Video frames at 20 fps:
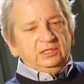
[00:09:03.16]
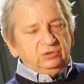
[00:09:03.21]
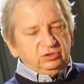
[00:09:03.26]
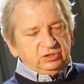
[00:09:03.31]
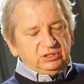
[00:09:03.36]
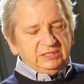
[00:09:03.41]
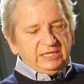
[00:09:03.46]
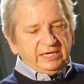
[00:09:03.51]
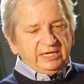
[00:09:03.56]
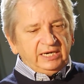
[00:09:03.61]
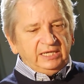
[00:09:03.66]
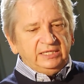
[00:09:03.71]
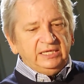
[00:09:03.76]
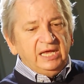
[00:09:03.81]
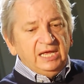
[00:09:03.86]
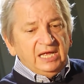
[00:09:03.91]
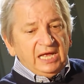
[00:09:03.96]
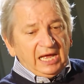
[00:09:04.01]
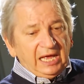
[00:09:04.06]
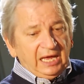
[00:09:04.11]
to sobie daje radę,
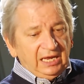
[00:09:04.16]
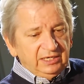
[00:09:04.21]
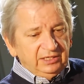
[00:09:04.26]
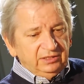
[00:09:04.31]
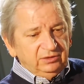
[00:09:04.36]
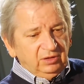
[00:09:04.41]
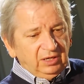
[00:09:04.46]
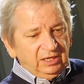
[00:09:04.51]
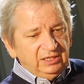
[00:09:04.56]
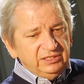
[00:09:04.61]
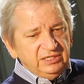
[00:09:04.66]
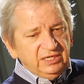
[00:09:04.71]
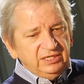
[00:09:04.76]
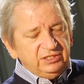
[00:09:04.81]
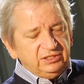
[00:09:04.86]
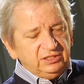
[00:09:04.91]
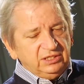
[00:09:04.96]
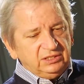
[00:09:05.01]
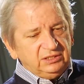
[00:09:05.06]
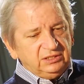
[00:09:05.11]
ale, no, ale nie
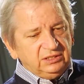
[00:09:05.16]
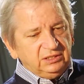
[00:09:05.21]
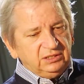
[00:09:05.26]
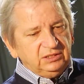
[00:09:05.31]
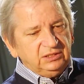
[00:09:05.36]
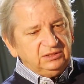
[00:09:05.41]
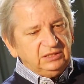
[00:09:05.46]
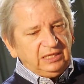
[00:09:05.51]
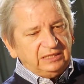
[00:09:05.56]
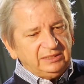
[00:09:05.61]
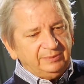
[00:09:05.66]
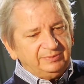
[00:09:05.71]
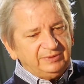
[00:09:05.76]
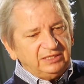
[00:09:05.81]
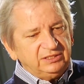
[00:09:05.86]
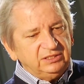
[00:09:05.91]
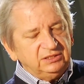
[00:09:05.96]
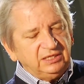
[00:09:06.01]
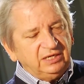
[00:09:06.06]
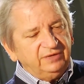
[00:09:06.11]
jest tych, tych
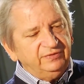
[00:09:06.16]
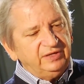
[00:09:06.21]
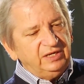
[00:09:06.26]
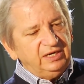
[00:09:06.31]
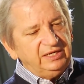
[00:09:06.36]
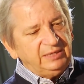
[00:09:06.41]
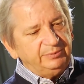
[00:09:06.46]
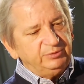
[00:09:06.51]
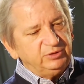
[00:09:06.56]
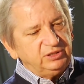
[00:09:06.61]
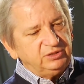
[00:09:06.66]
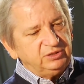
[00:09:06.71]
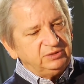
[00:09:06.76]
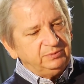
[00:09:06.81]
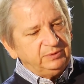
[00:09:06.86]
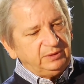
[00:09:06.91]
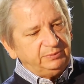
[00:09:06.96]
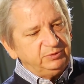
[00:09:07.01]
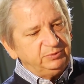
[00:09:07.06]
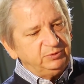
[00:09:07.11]
adaptacji tak wiele, jakby się,
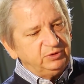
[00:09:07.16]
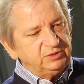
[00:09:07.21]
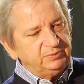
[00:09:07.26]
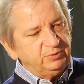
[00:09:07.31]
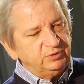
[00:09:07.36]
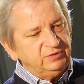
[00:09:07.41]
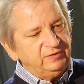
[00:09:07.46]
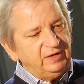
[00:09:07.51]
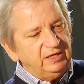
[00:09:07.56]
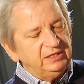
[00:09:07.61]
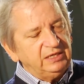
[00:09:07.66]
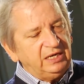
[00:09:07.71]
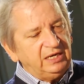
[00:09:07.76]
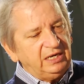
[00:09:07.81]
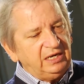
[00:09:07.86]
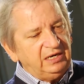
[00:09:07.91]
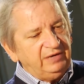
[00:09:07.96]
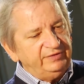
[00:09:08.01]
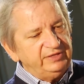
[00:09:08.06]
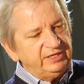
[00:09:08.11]
jakbyśmy się spodziewali,
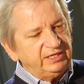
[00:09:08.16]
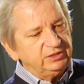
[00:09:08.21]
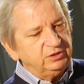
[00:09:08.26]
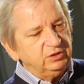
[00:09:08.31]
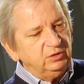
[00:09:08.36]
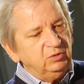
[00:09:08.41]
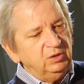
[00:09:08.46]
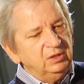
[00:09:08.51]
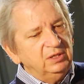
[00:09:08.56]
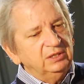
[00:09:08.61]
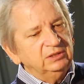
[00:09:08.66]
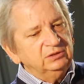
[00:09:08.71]
a, a nawet jak są,